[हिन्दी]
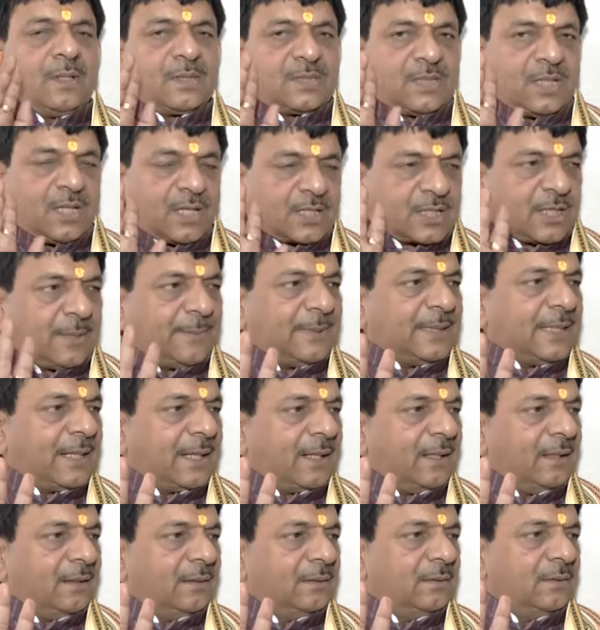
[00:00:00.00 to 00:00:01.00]
संरक्षण भी दे
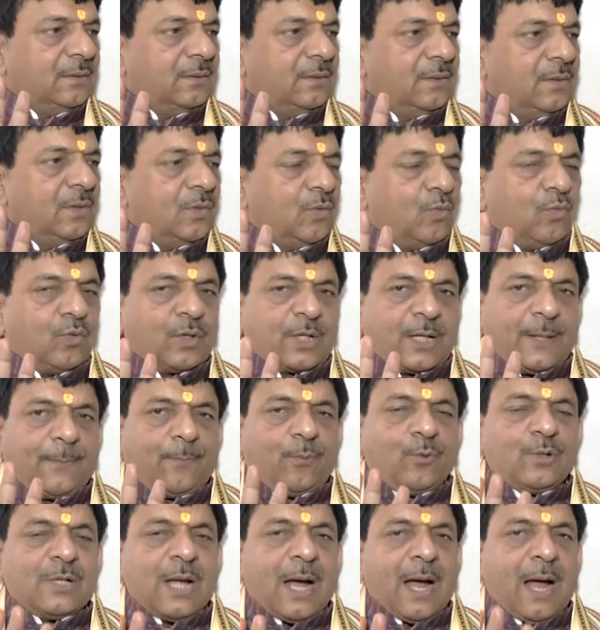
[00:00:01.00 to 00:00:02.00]
रहे हैं उनकी
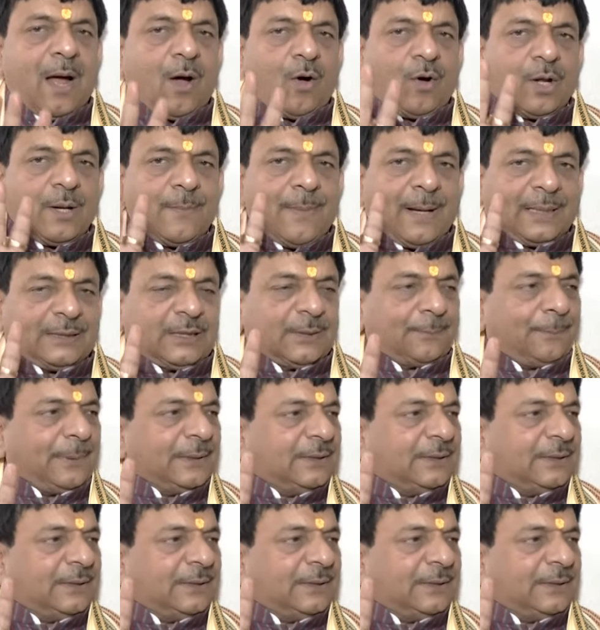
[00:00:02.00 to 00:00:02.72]
पूजा और इबादत